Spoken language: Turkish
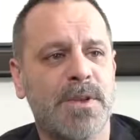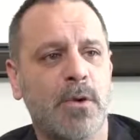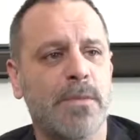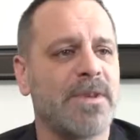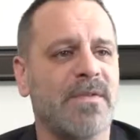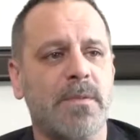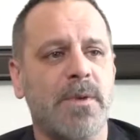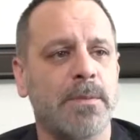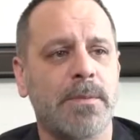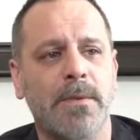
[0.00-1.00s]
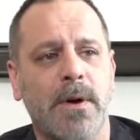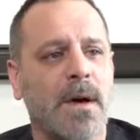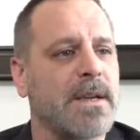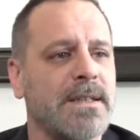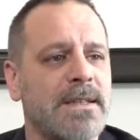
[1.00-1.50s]
Bir komedi filmi yapıp
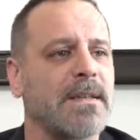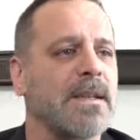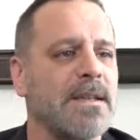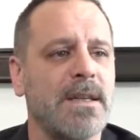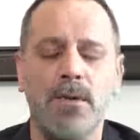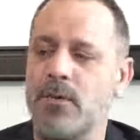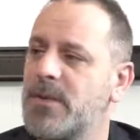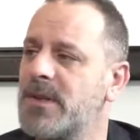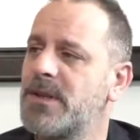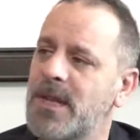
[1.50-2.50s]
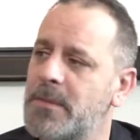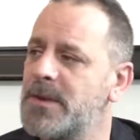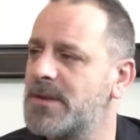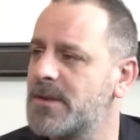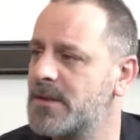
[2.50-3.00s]
"Aa insanlar niye gülmedi?"
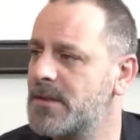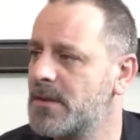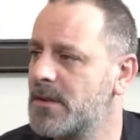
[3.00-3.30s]
diyemezsiniz.